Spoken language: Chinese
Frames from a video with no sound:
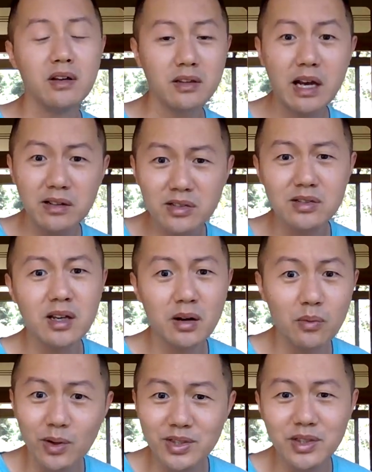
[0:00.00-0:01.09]
当时啊，
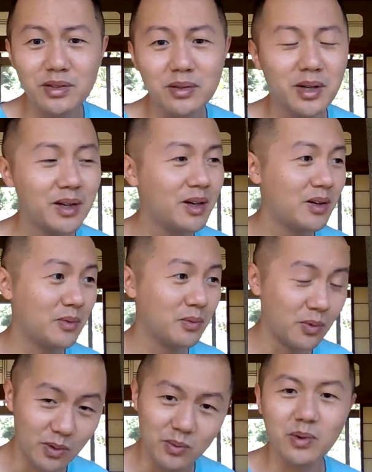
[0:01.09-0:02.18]
我其中，
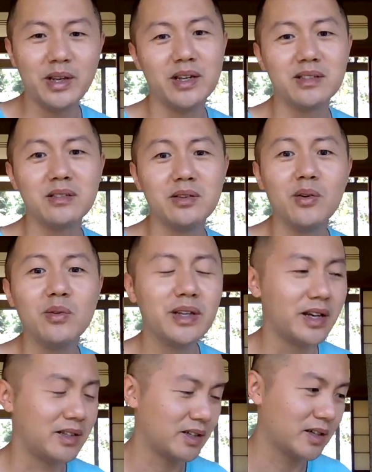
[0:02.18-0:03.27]
我我也是有
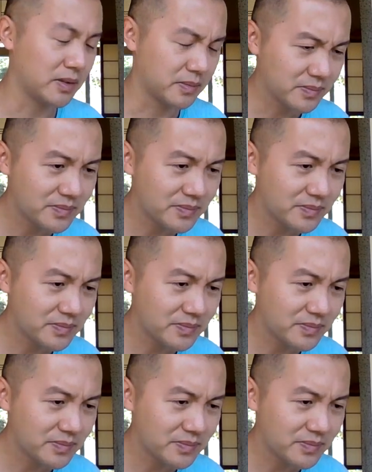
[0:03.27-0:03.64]
点这个。